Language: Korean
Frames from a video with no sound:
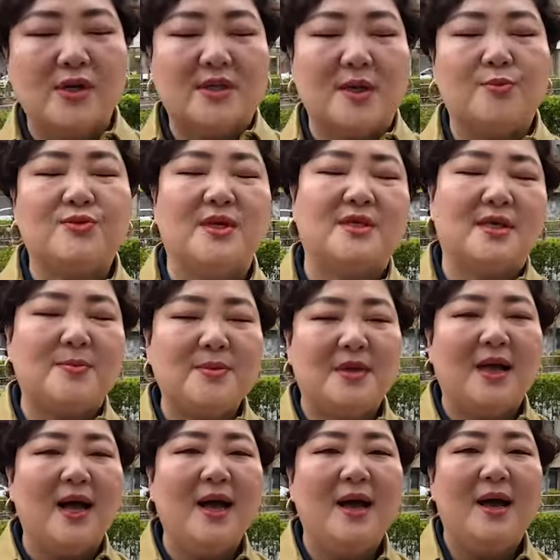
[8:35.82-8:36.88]
월세부자
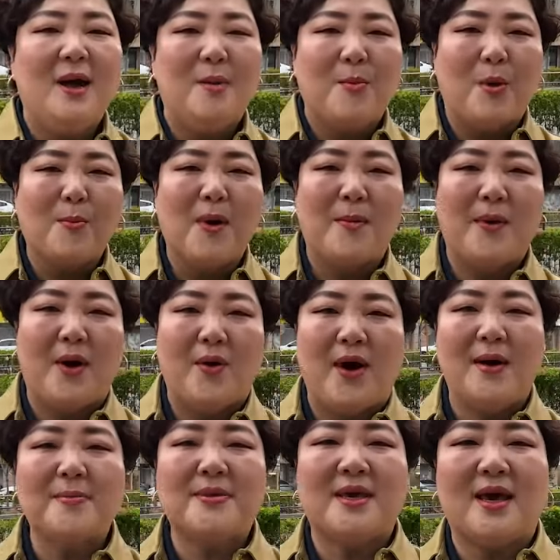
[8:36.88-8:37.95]
세미나 복마마와
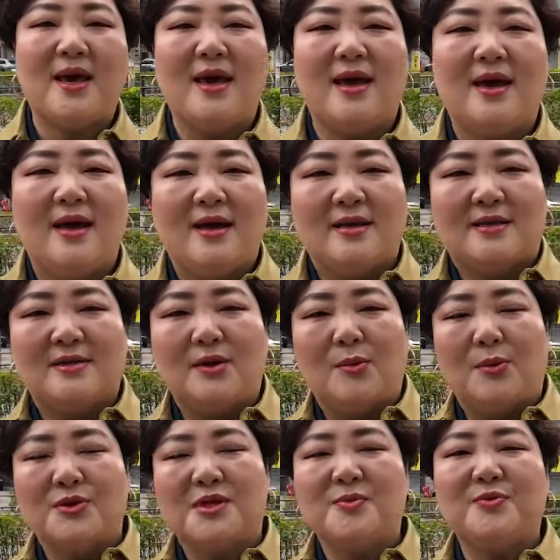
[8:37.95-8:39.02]
함께
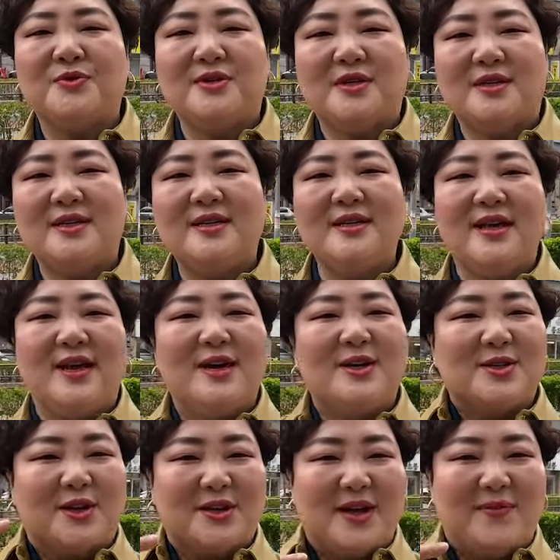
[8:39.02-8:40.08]
들어보실 분들은
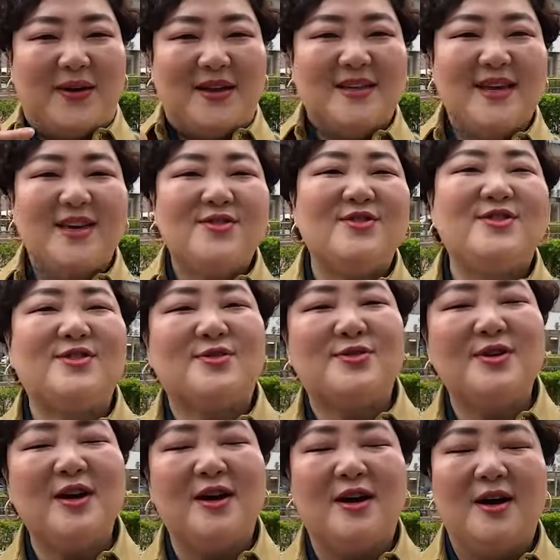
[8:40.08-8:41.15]
전화 많이
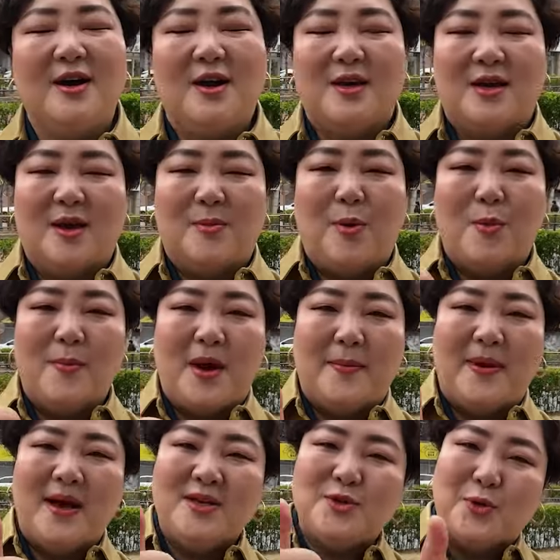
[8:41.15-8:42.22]
해주시고요. 예,
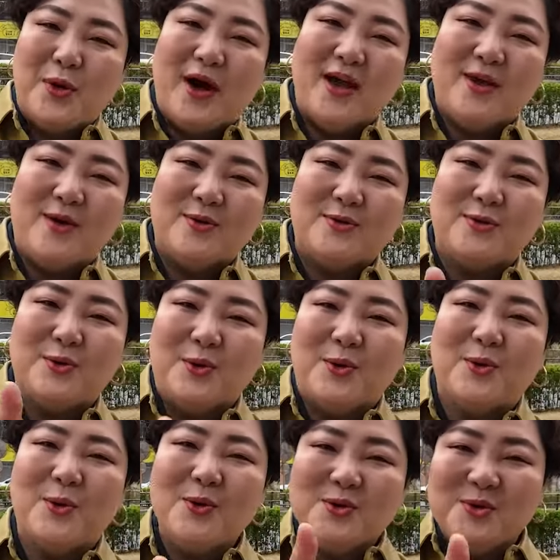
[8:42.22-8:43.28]
복마마 좋아요
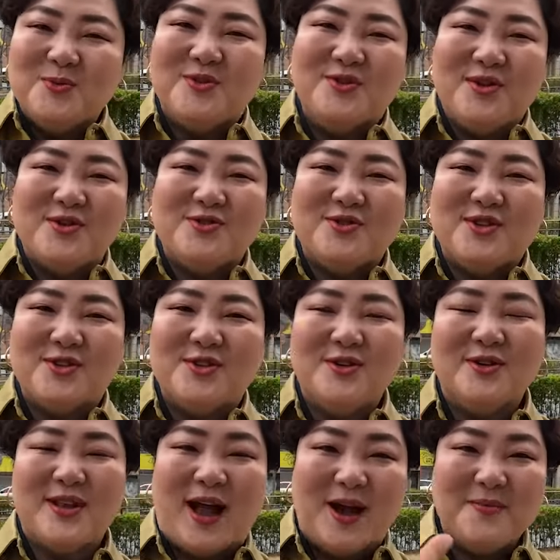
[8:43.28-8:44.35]
구독 꼭 좀 눌러주시고
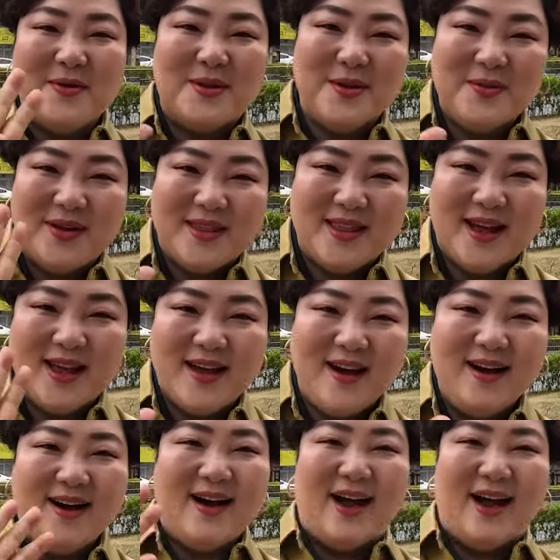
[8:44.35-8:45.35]
다음에 또 만나요.